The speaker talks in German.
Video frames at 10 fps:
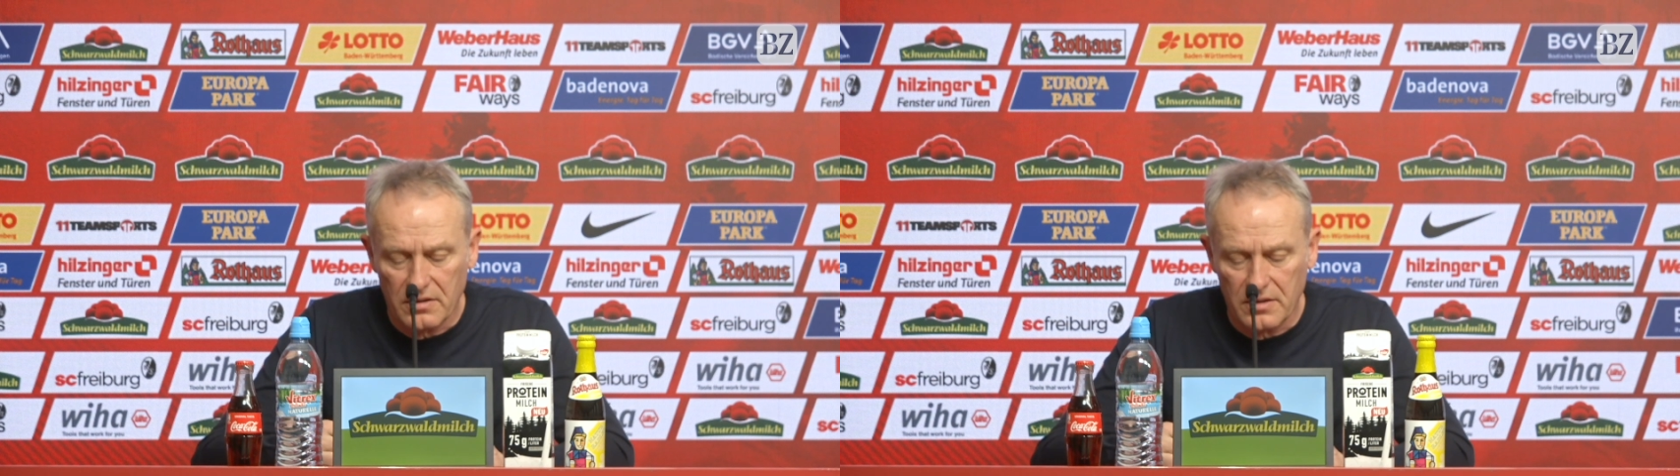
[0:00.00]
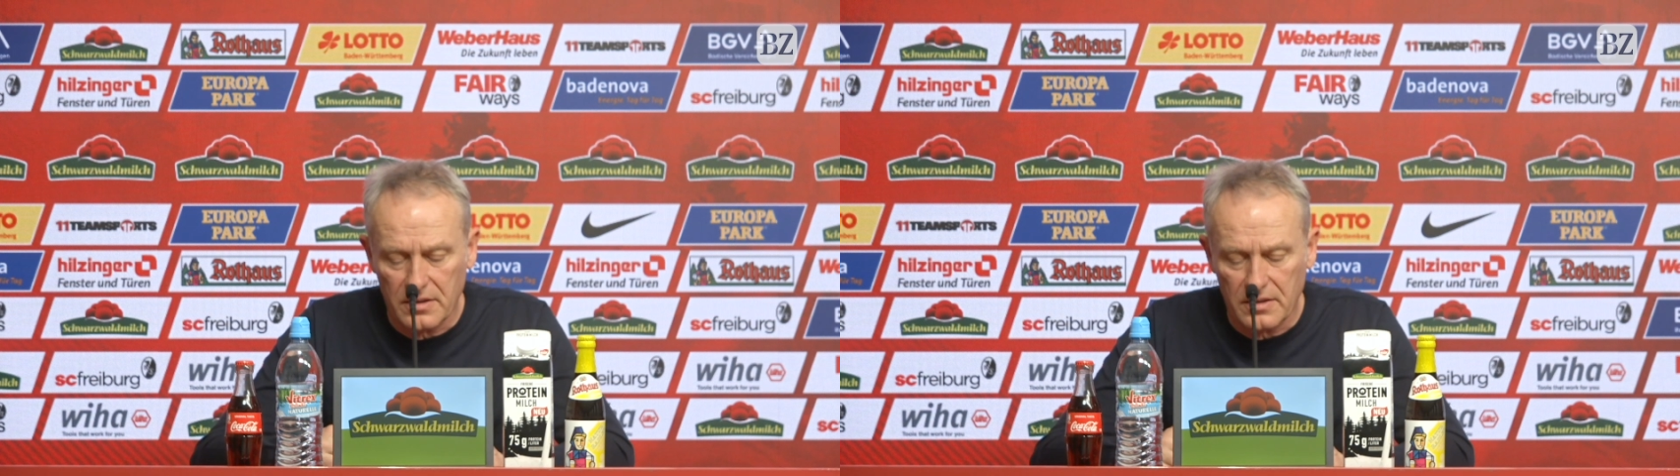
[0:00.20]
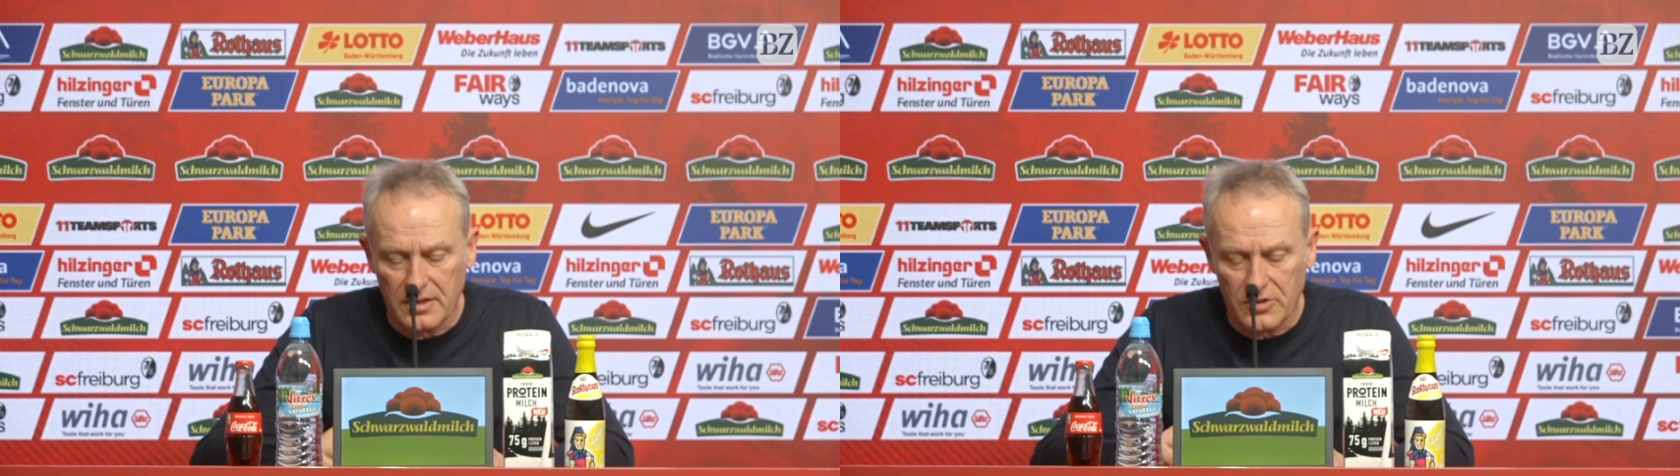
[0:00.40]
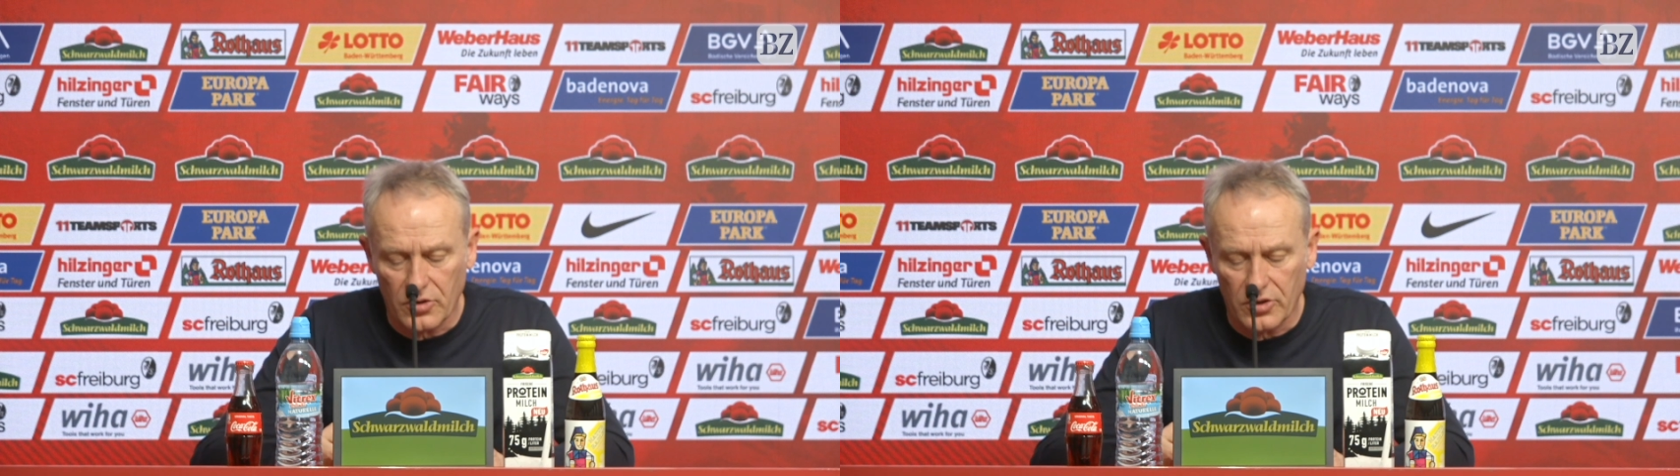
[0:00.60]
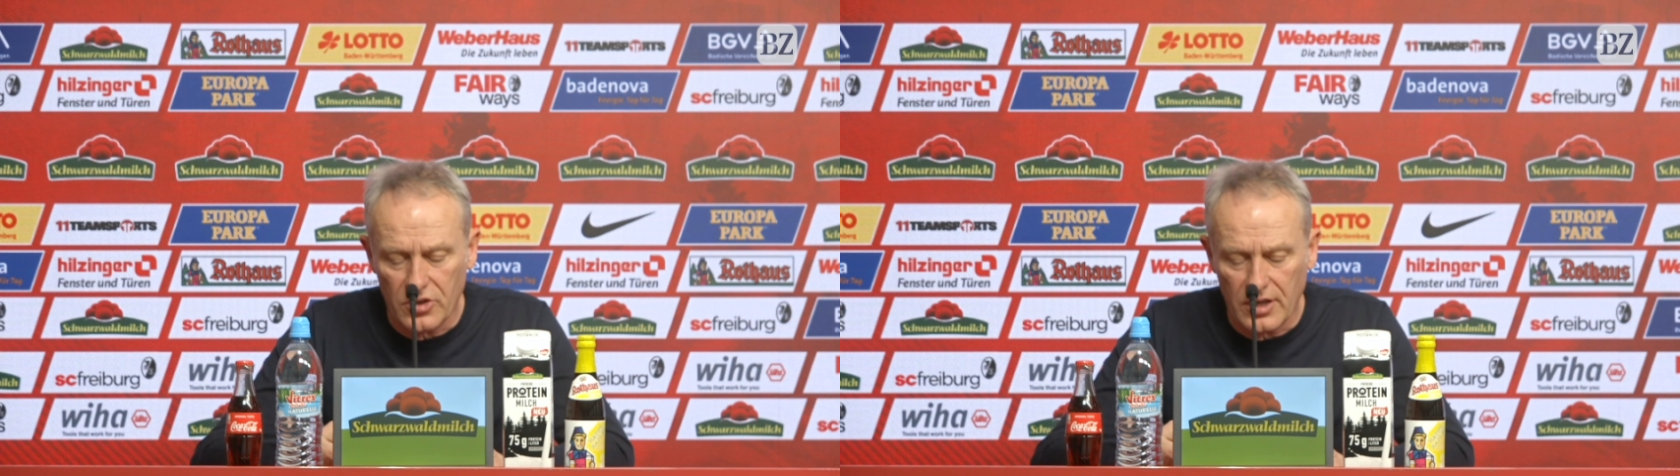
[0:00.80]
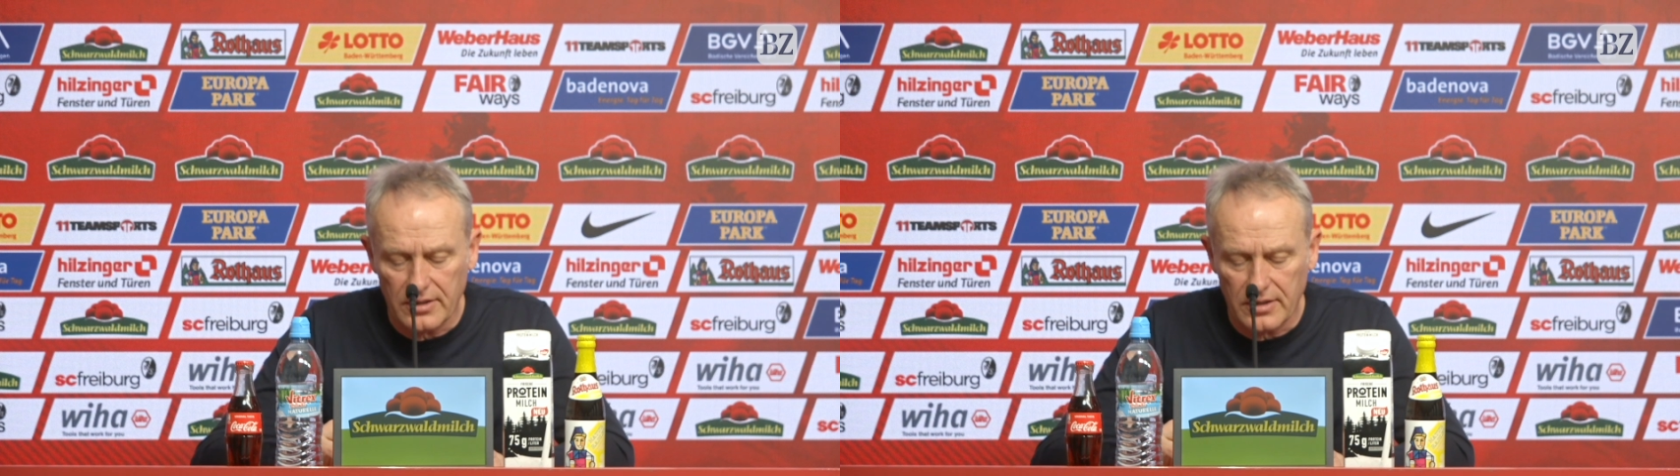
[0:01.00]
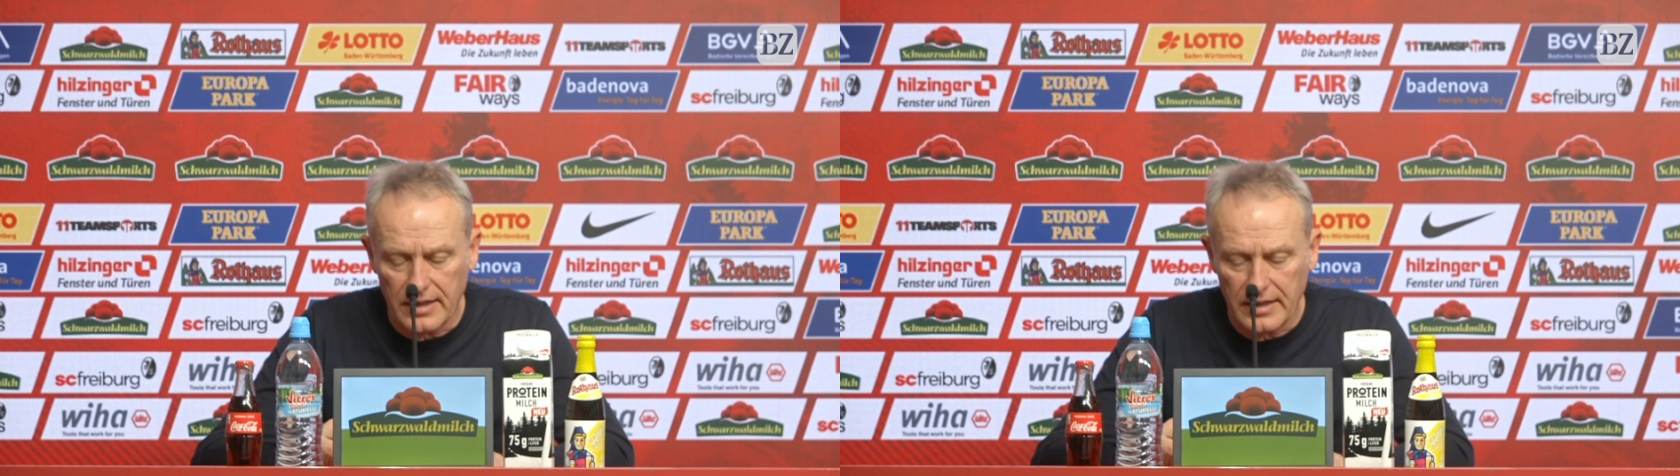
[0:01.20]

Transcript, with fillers: äh, dass Deutschland